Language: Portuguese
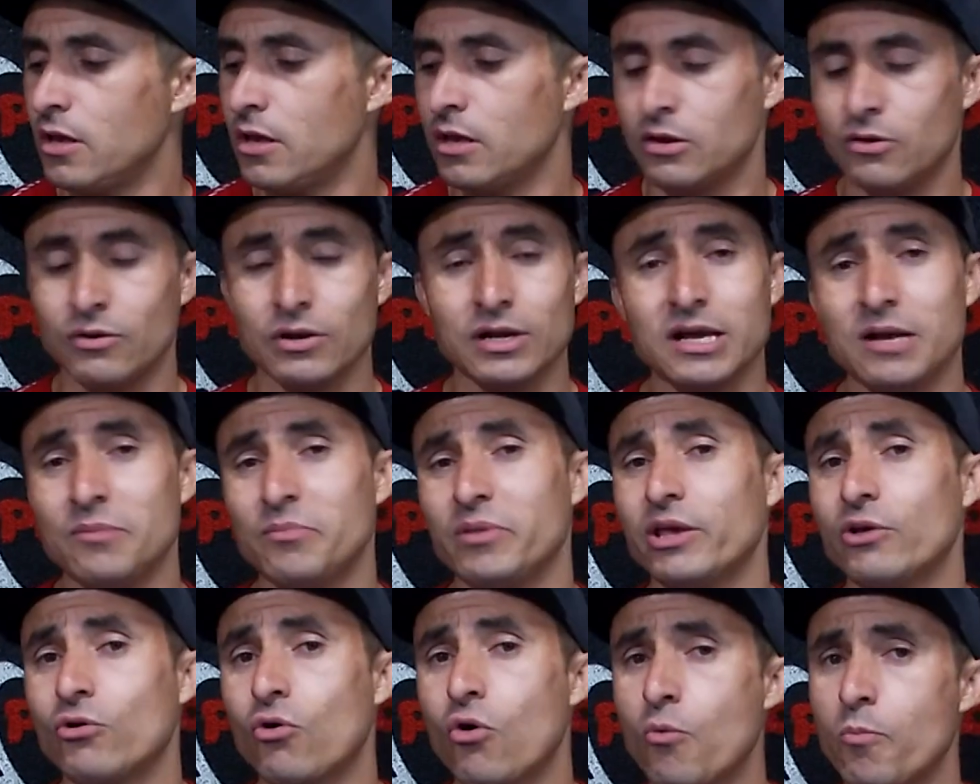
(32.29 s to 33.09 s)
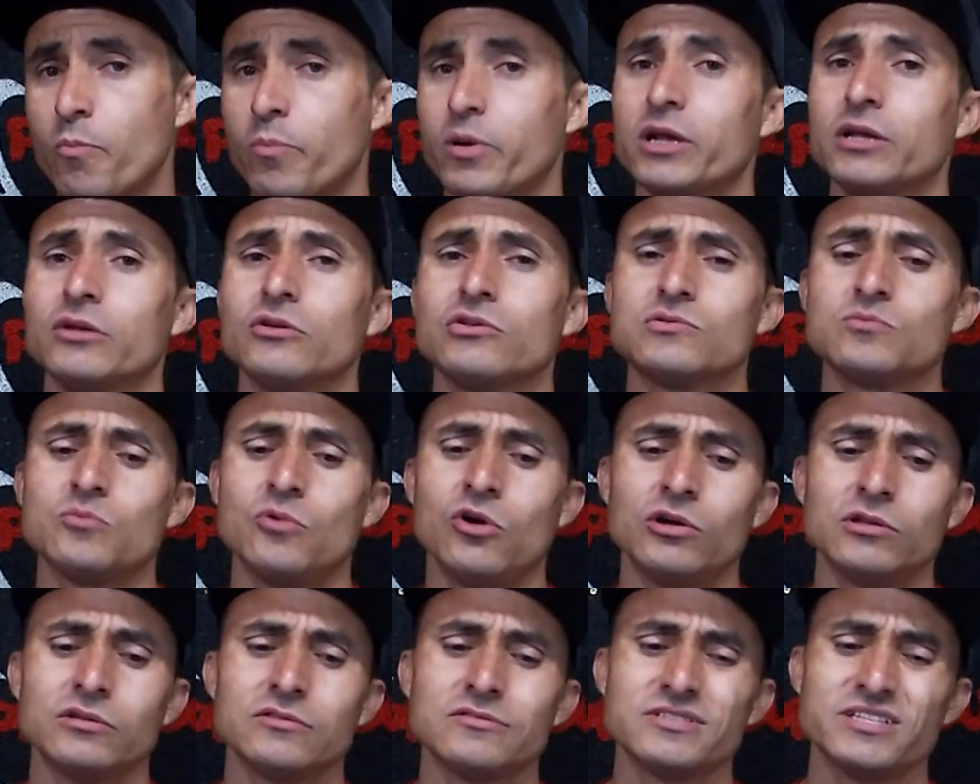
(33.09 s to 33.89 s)
Eu acabei comprando os
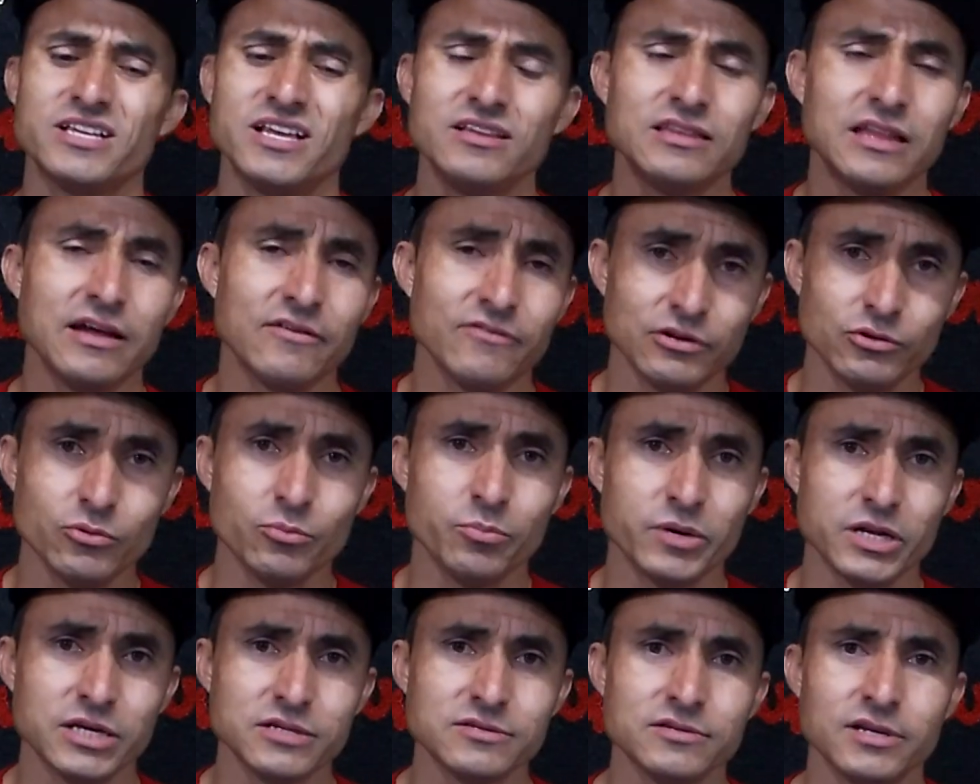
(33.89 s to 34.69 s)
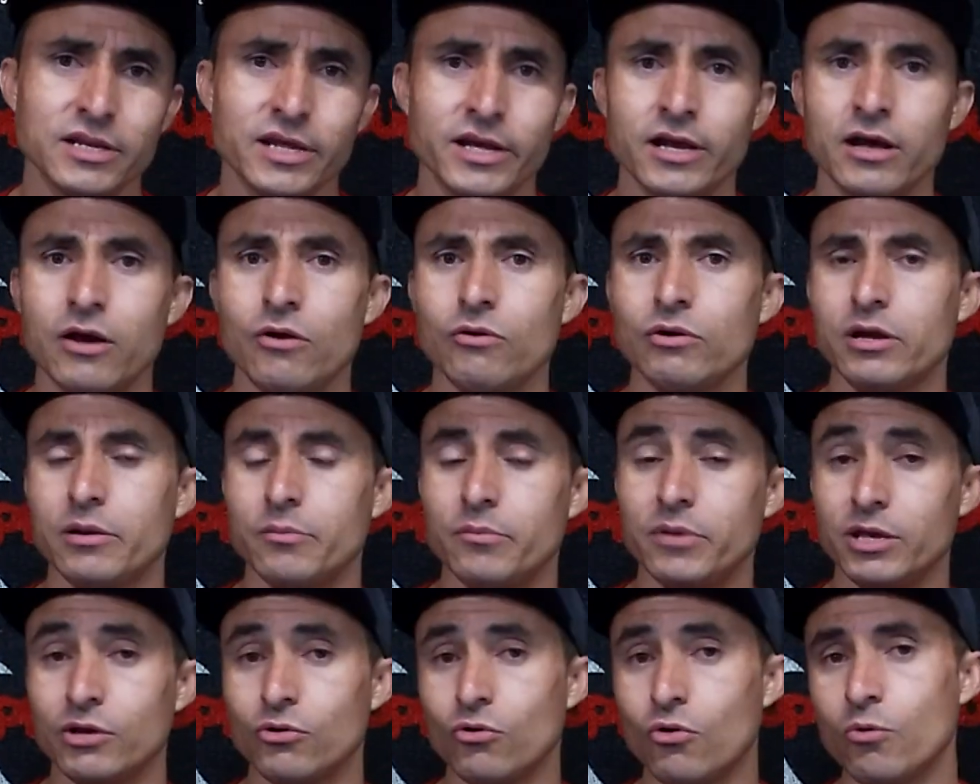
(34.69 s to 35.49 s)
módulos dele, tava num preço legal,
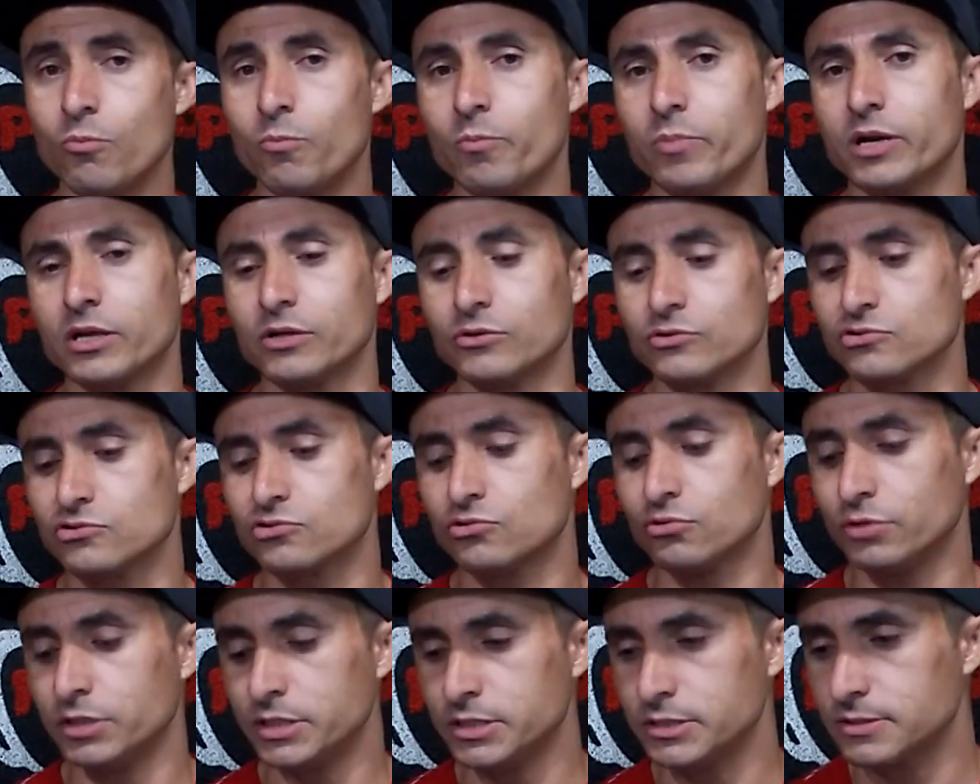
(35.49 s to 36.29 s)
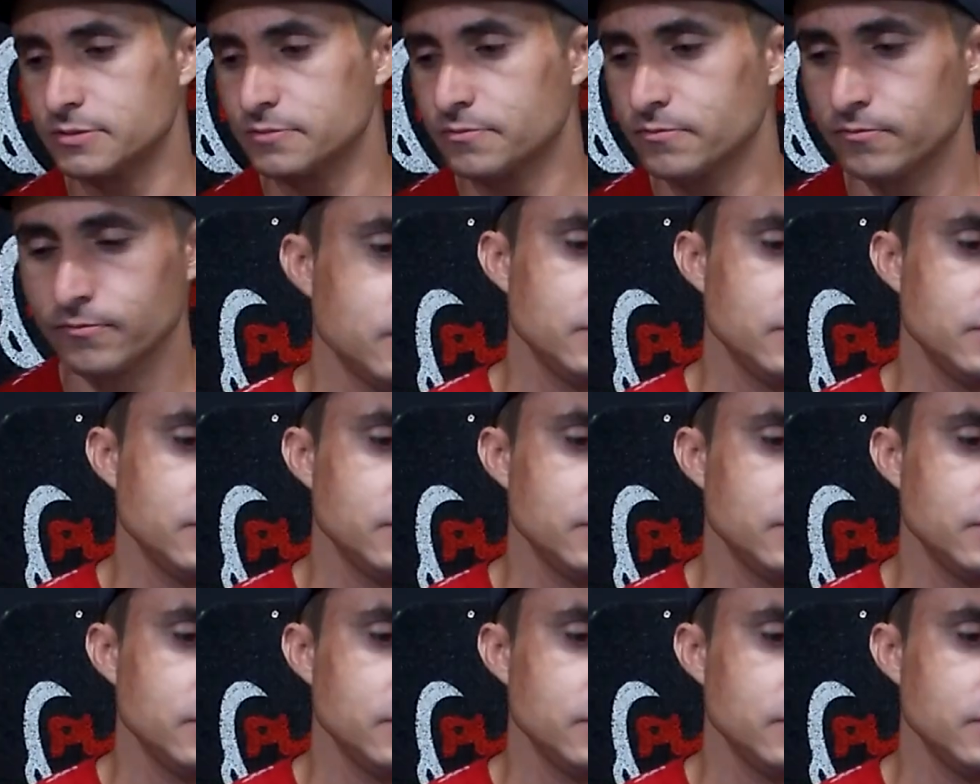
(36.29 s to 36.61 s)
acabei comprando os dois.